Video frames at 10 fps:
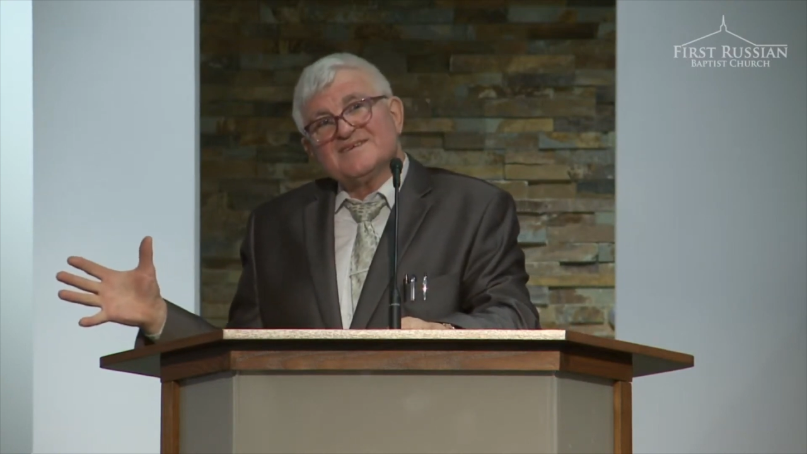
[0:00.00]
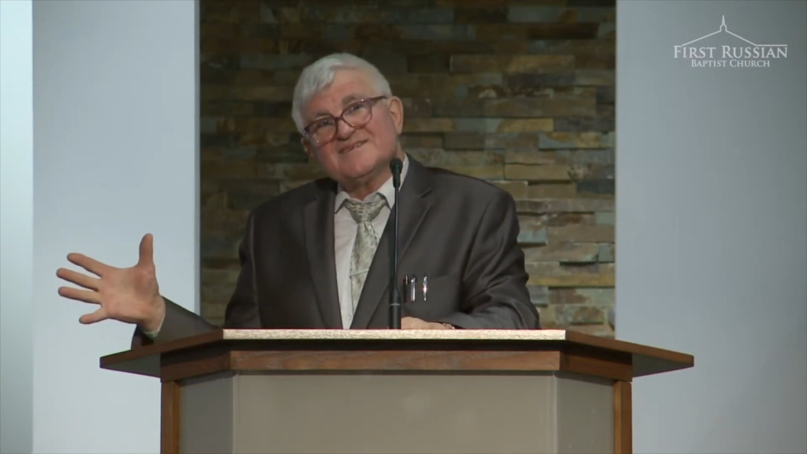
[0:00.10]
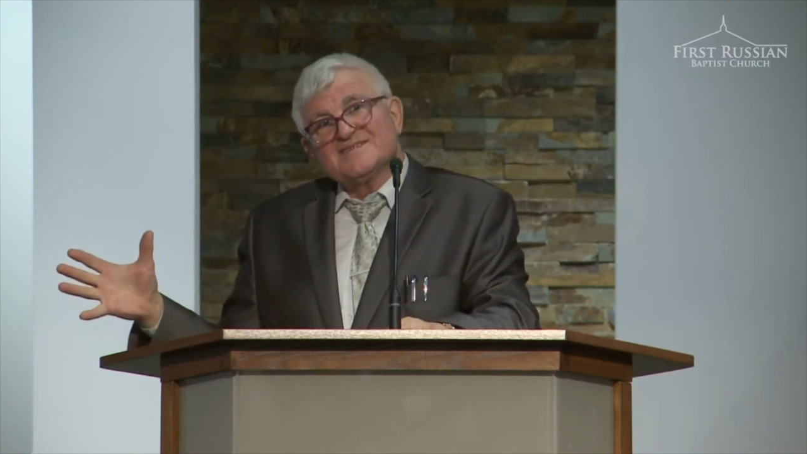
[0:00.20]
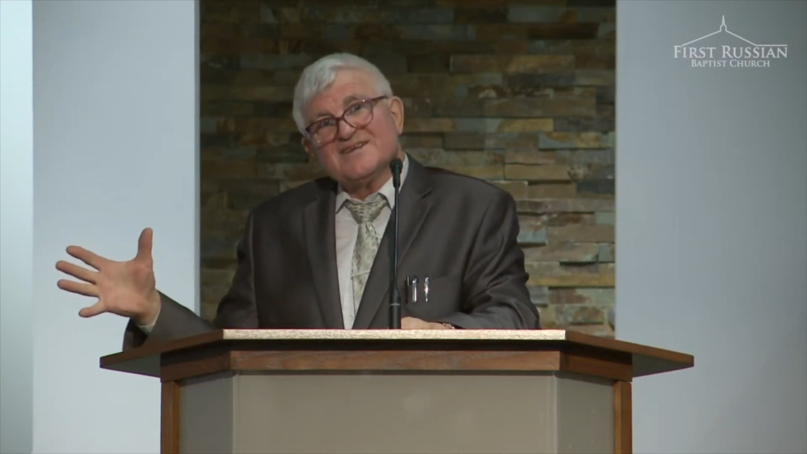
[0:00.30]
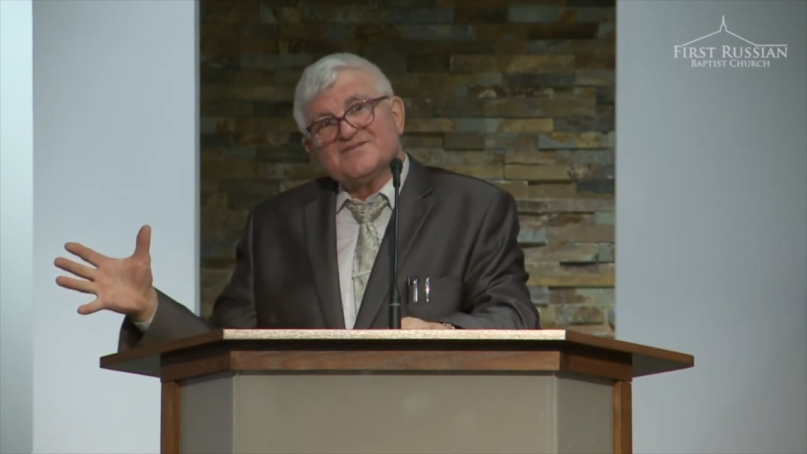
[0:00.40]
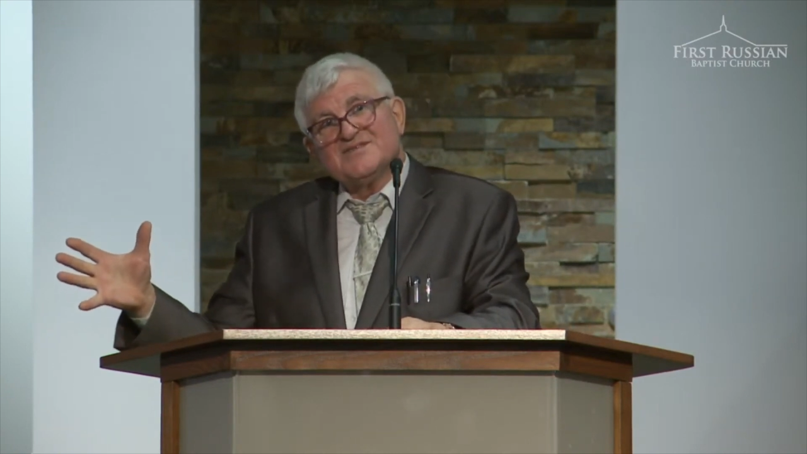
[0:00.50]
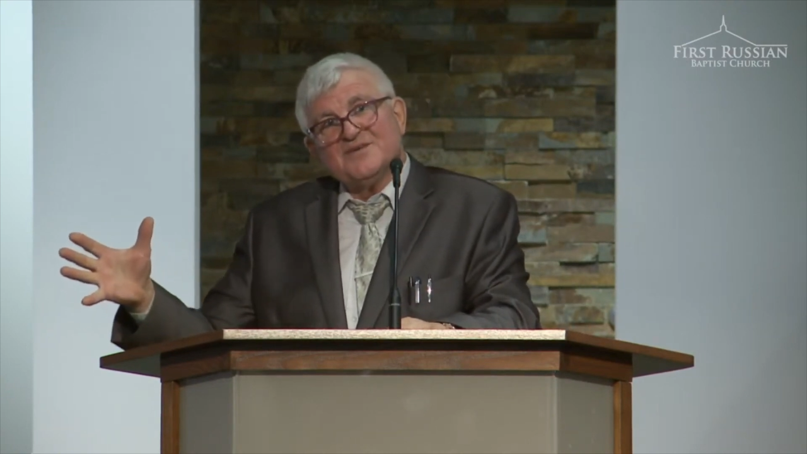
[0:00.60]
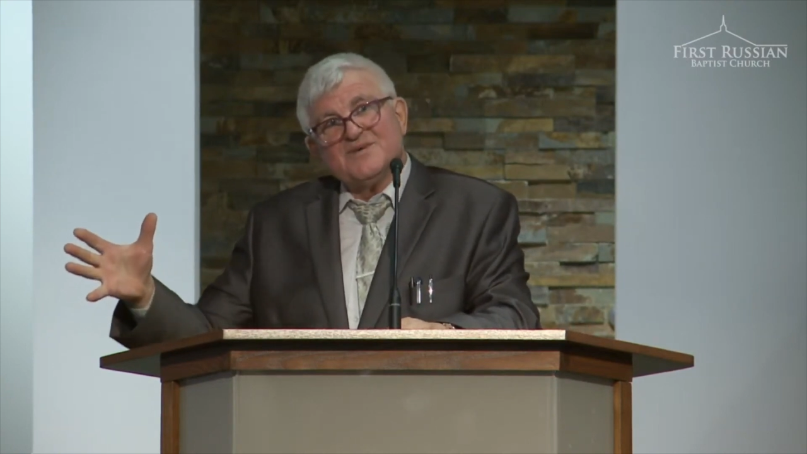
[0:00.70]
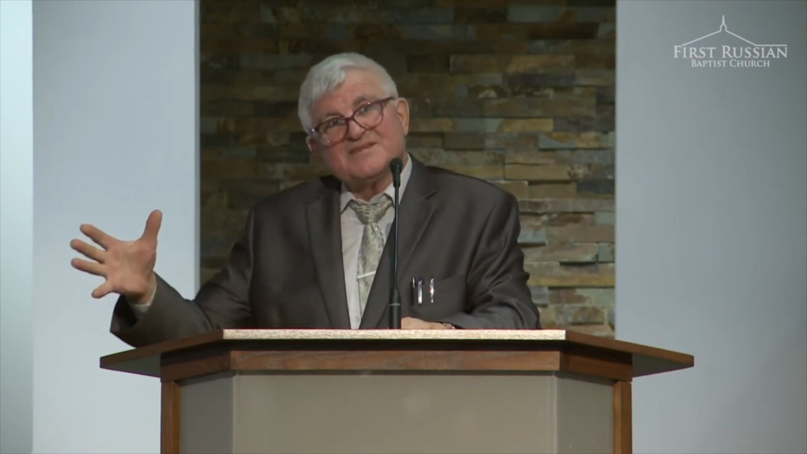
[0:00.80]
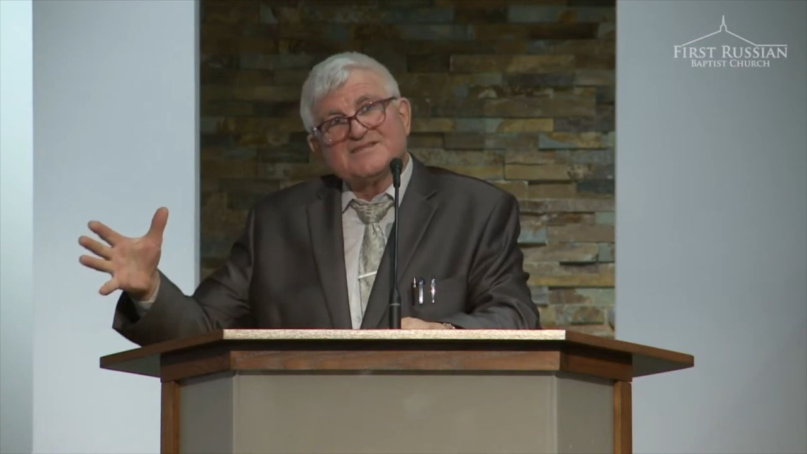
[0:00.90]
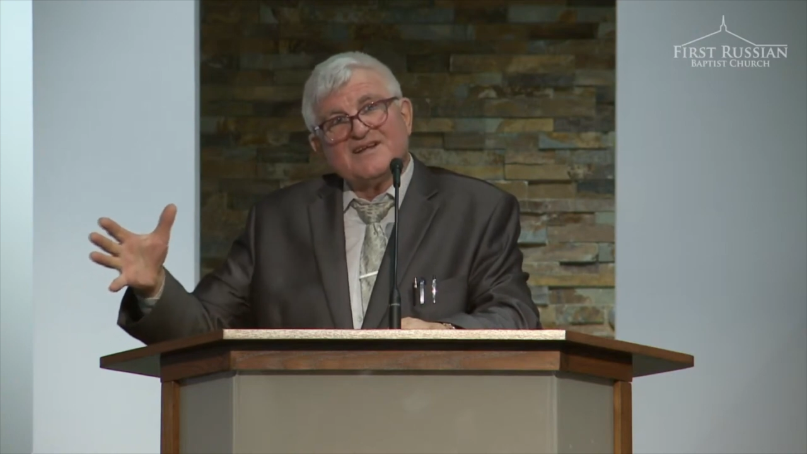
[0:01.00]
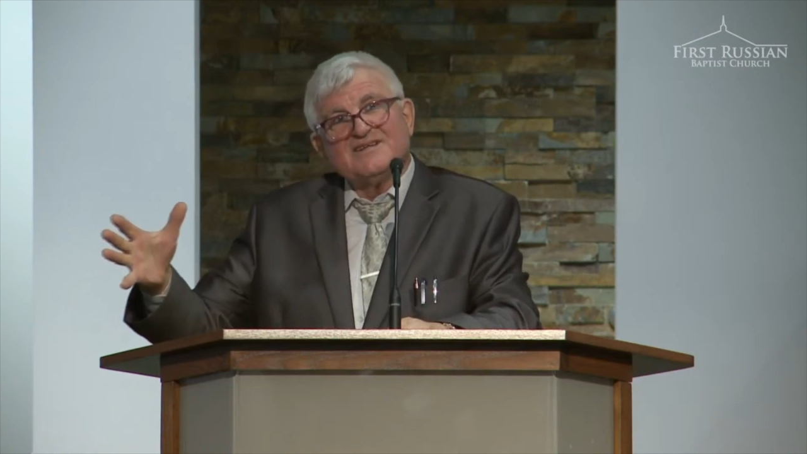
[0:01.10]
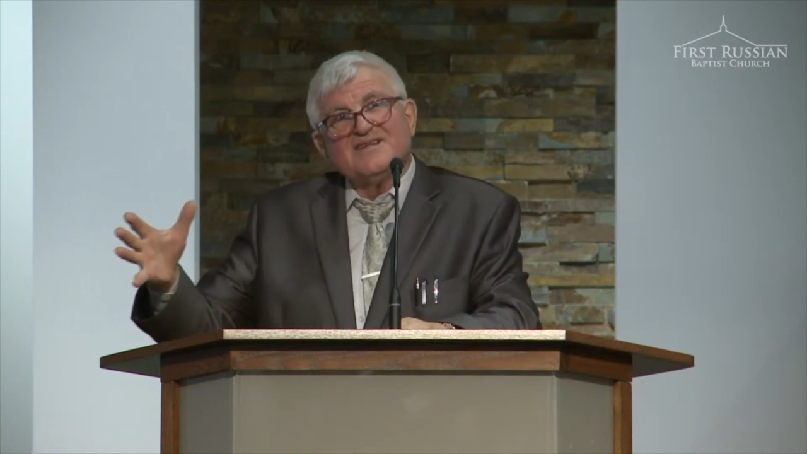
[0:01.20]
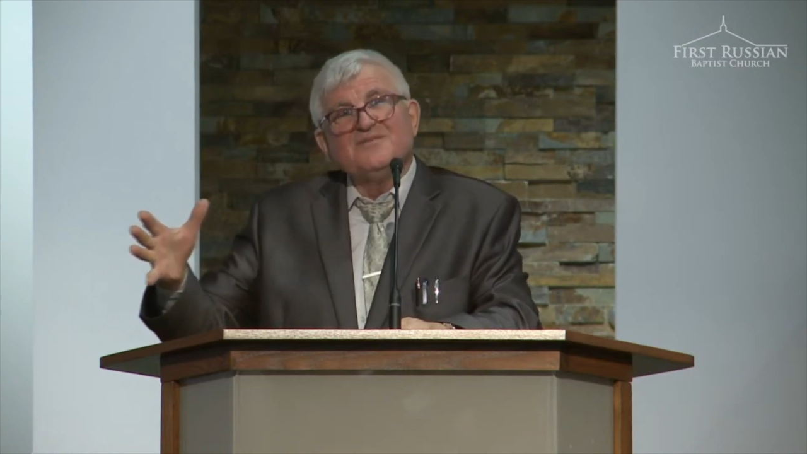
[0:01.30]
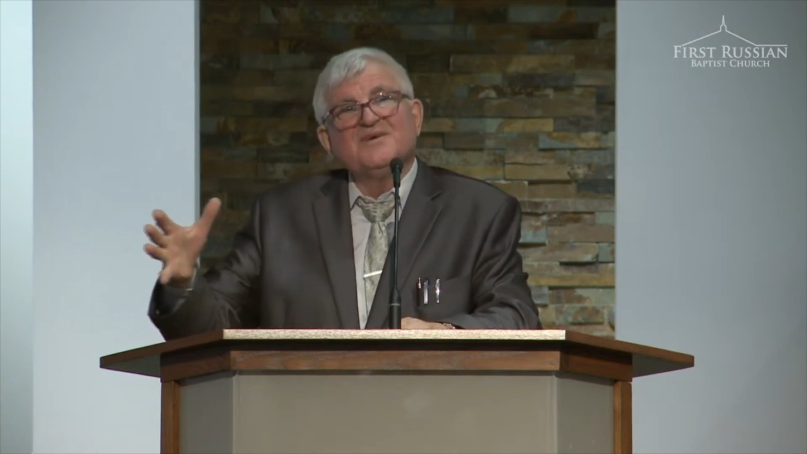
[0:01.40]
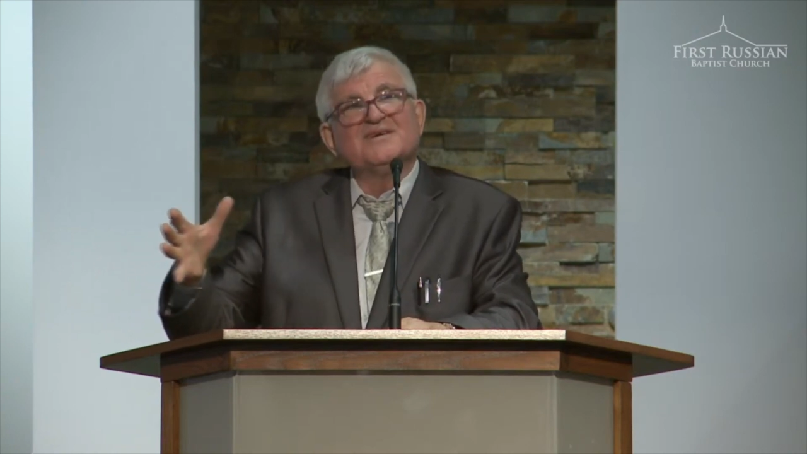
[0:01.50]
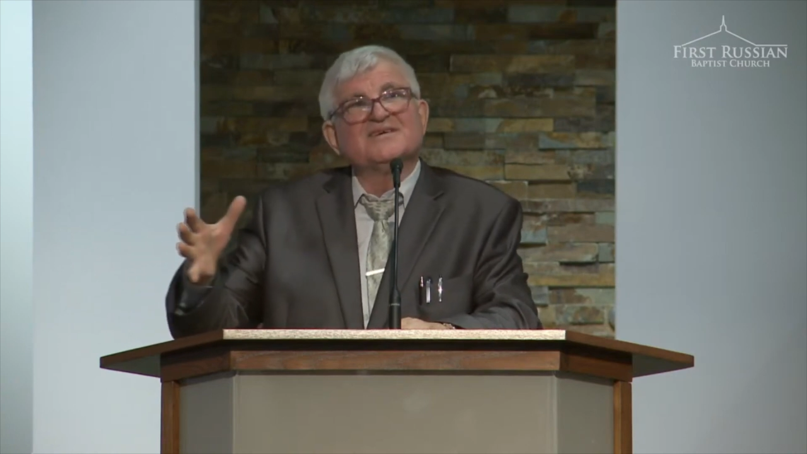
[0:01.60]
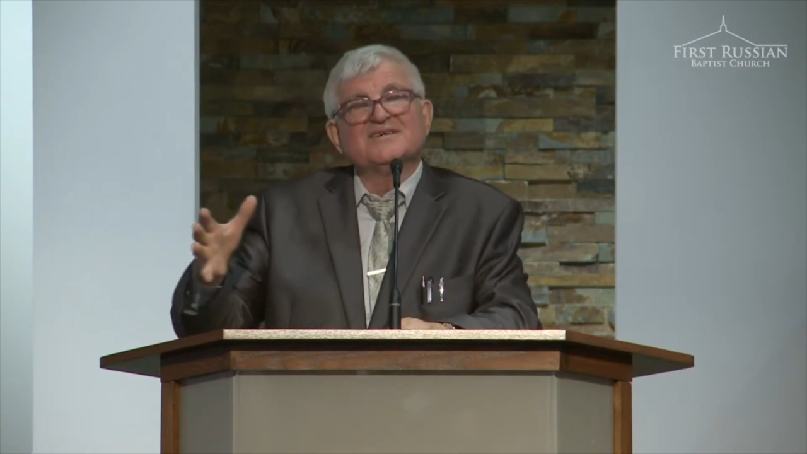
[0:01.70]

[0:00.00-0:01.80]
со всеми остальными